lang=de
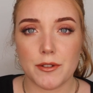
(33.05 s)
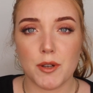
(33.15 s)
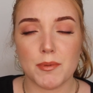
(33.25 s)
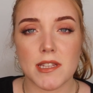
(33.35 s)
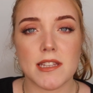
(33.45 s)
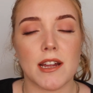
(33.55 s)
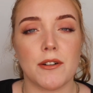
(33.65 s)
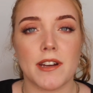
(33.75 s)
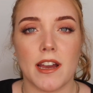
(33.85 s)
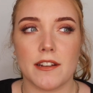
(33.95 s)
Dupes sind
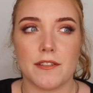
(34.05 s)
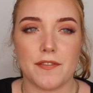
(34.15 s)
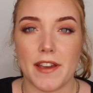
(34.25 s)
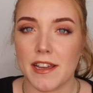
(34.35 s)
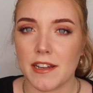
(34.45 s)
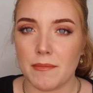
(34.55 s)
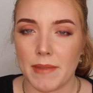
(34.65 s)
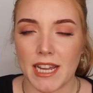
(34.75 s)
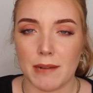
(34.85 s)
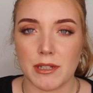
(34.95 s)
auch kein
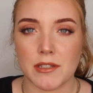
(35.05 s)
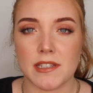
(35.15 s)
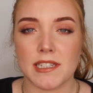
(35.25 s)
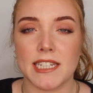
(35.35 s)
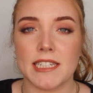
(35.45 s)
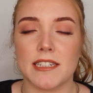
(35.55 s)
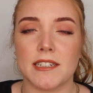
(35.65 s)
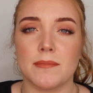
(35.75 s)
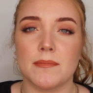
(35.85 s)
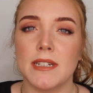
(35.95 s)
Fake-Make-up. Also es sind nicht
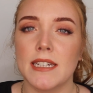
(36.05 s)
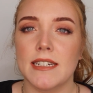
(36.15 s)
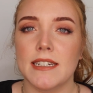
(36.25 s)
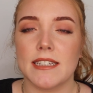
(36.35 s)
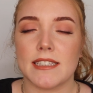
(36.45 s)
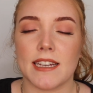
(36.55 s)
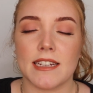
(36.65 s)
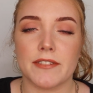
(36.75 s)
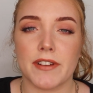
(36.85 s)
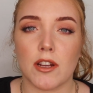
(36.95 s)
ähm,
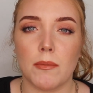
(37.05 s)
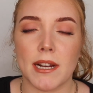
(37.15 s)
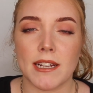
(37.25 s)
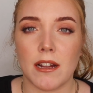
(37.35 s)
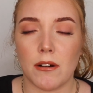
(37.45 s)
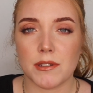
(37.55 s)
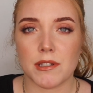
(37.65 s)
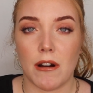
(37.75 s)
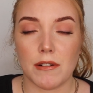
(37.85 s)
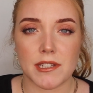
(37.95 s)
Sachen, die wirklich komplett
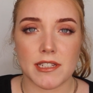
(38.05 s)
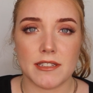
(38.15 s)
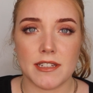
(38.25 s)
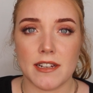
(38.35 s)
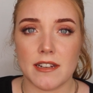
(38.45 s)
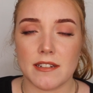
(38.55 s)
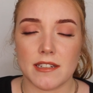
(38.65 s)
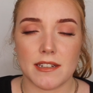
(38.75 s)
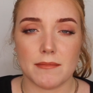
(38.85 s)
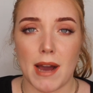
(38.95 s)
genauso aussehen,
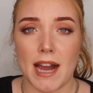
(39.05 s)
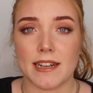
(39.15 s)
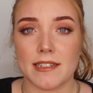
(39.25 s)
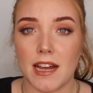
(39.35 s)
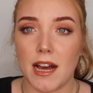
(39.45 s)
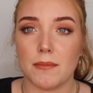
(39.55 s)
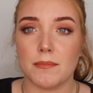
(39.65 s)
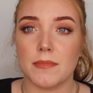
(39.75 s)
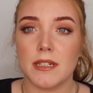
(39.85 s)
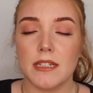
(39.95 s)
den, den
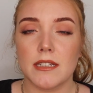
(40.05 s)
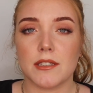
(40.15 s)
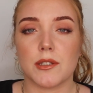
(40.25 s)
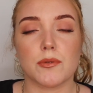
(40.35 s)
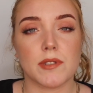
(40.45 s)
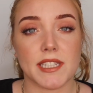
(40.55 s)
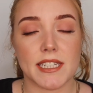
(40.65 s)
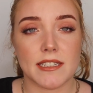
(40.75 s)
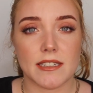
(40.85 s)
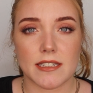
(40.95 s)
Markennamen so
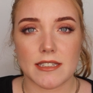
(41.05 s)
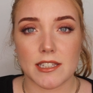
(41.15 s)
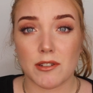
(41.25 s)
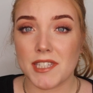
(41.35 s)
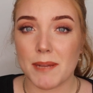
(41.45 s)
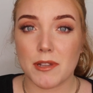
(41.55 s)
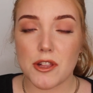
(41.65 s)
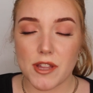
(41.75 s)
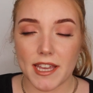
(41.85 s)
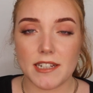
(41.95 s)
gesehen äh, das
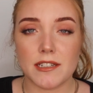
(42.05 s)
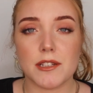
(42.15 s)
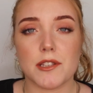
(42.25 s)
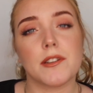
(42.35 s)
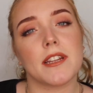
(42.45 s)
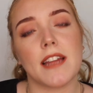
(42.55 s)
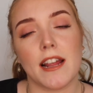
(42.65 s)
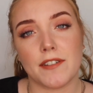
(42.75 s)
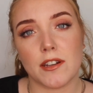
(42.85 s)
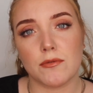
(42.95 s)
Konzept stehlen, sondern
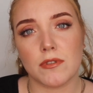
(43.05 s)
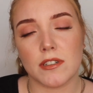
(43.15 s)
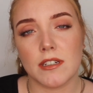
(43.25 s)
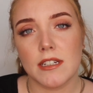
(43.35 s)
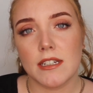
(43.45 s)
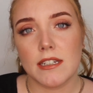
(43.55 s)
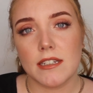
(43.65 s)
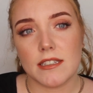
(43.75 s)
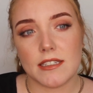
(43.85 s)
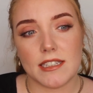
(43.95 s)
einfach nur
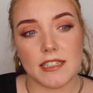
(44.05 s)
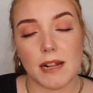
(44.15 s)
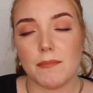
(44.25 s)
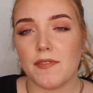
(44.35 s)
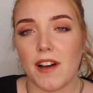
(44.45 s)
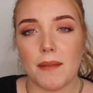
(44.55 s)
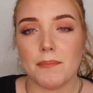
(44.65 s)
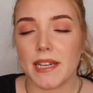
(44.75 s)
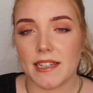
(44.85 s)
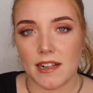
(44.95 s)
dieselben
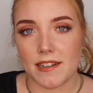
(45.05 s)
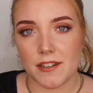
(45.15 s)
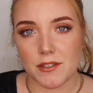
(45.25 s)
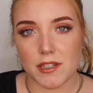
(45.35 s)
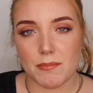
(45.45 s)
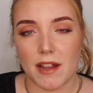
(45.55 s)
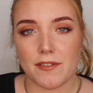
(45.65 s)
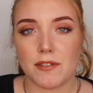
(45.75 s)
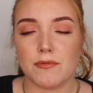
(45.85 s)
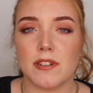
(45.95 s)
Farben beinhalten. Also dass man
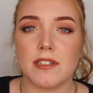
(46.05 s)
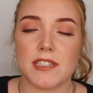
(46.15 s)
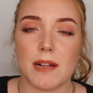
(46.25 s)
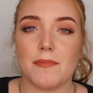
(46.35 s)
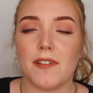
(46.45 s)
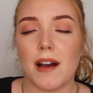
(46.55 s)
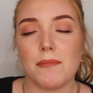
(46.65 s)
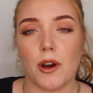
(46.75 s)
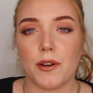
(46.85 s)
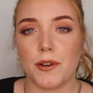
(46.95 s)
einfach nur dieselben
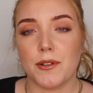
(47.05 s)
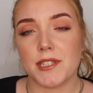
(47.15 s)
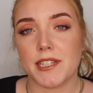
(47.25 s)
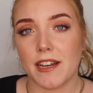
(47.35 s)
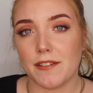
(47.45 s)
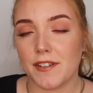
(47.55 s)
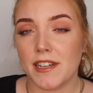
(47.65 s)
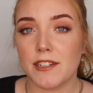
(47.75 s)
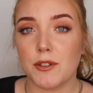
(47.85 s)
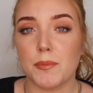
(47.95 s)
Farben auch in günstiger
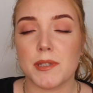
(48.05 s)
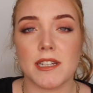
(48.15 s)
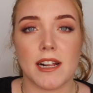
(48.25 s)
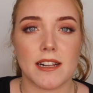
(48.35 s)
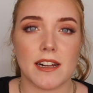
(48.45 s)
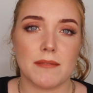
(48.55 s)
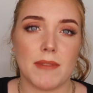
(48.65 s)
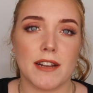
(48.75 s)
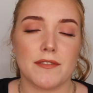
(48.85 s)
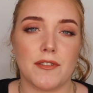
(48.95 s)
findet. Dupes sind
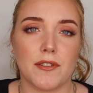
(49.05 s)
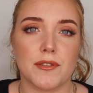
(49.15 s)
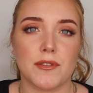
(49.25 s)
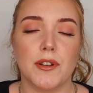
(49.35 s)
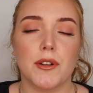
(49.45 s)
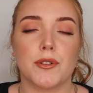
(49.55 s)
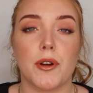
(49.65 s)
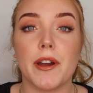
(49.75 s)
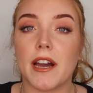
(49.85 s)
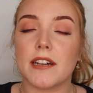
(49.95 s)
allgemein von
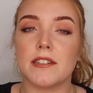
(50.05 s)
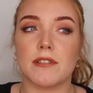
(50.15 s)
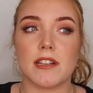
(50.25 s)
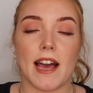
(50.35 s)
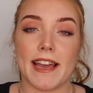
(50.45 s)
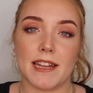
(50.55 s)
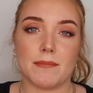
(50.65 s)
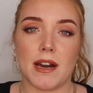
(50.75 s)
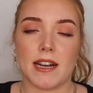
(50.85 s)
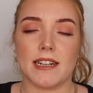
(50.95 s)
teureren oder
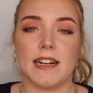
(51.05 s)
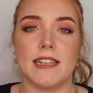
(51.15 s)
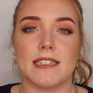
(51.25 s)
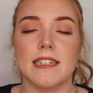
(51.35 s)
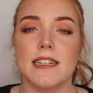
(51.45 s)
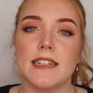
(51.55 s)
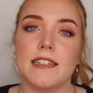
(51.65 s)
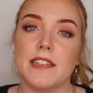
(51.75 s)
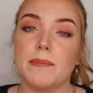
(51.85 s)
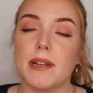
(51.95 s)
High-End-Marken halt
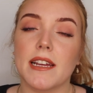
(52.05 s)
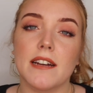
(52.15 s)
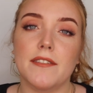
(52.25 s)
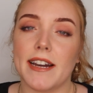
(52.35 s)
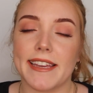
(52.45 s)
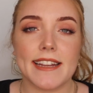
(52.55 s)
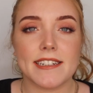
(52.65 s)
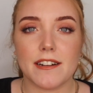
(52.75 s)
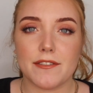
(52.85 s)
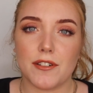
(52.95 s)
die billige
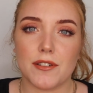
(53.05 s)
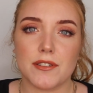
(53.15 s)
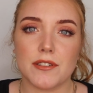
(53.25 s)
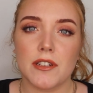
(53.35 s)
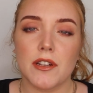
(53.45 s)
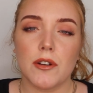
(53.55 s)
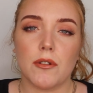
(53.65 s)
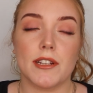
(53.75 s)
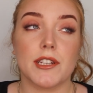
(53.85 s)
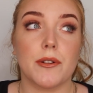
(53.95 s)
Variante davon
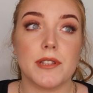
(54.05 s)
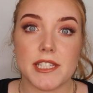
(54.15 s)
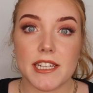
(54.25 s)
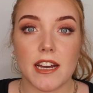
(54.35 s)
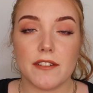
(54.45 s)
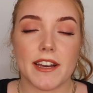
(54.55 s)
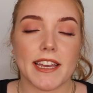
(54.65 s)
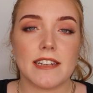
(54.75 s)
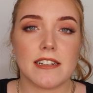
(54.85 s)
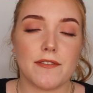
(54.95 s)
oder die günstigere
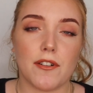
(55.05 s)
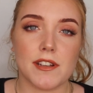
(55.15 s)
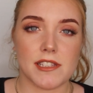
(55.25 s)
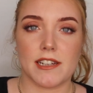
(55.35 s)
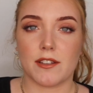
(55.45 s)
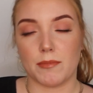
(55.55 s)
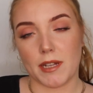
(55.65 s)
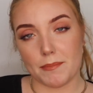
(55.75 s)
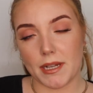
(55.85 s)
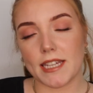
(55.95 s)
Variante davon. Die sind nicht
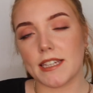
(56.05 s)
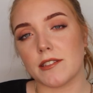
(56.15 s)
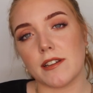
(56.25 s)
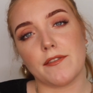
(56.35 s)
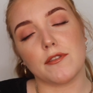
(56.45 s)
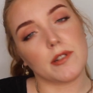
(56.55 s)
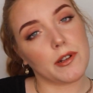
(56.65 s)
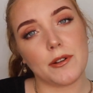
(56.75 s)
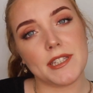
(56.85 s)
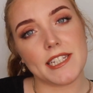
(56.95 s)
unbedingt billig, sondern einfach nur
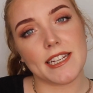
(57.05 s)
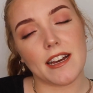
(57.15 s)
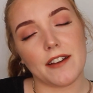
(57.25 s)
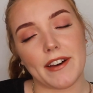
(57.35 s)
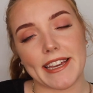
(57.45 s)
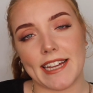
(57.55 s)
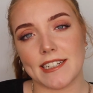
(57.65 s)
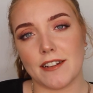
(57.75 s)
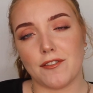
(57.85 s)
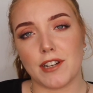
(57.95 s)
die günstigere
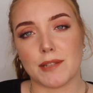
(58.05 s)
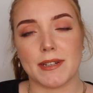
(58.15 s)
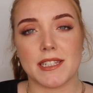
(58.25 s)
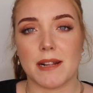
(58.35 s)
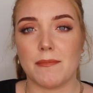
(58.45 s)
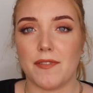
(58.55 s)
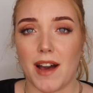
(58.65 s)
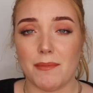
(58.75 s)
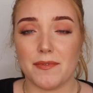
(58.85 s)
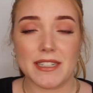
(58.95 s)
Variante davon, dass man dieselben
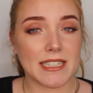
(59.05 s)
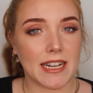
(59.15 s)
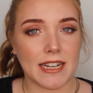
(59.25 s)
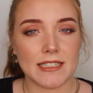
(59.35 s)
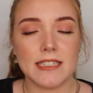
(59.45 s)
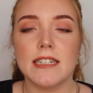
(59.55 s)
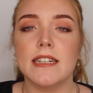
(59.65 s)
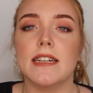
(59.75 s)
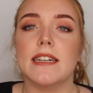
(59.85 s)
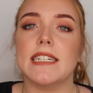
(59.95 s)
Farben finden kann.
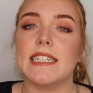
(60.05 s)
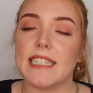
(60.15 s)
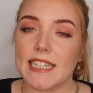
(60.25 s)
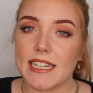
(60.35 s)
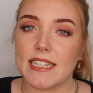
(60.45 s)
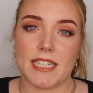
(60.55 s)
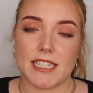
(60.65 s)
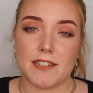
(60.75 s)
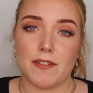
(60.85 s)
Nicht, dass die